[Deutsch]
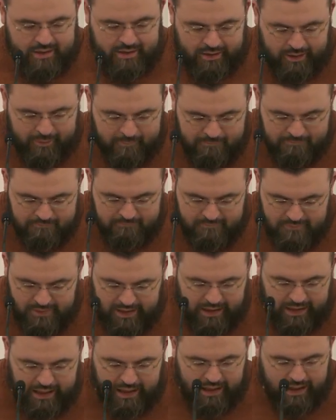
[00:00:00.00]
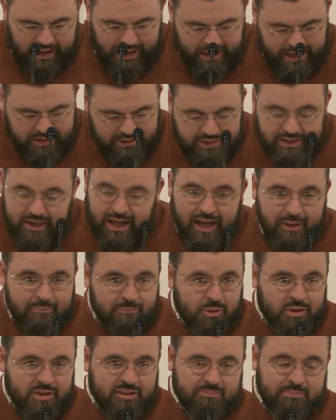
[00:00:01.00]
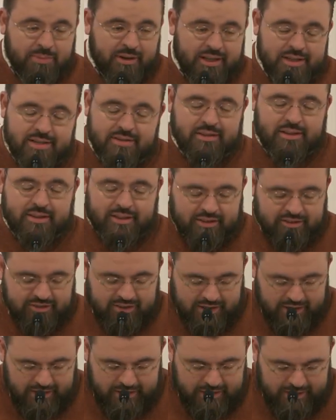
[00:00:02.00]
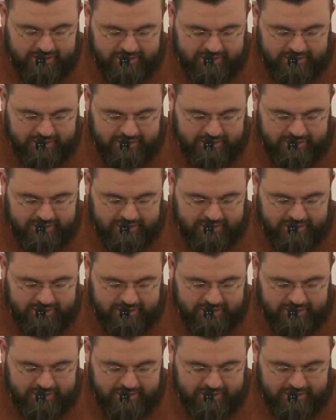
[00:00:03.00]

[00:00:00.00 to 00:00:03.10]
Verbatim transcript: Ähm, Einige haben uns berichtet, dass sie,